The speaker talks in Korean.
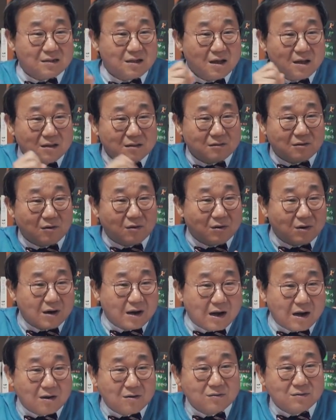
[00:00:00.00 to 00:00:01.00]
되는
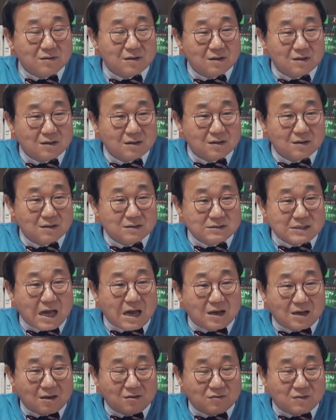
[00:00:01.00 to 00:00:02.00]
놀라운
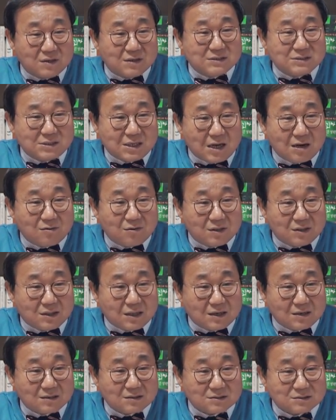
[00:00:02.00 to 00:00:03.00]
상황에 우리는 처고
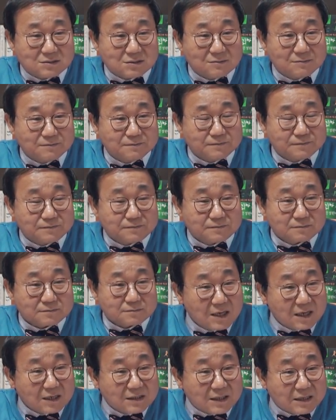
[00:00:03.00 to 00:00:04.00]
있다는 거죠. 음.
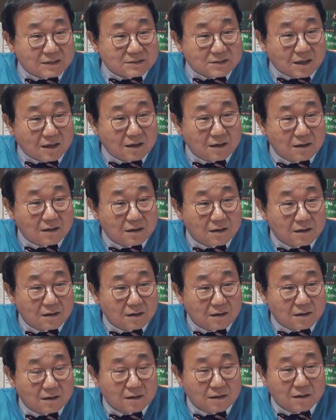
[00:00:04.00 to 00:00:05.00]
이해가 되죠?
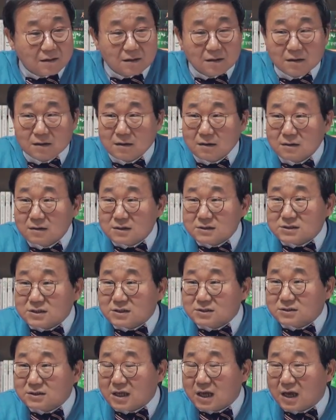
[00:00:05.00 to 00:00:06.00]
네.
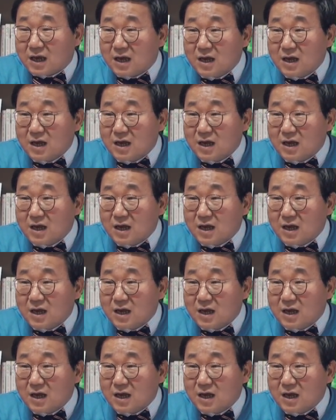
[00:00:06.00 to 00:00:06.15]
그랬을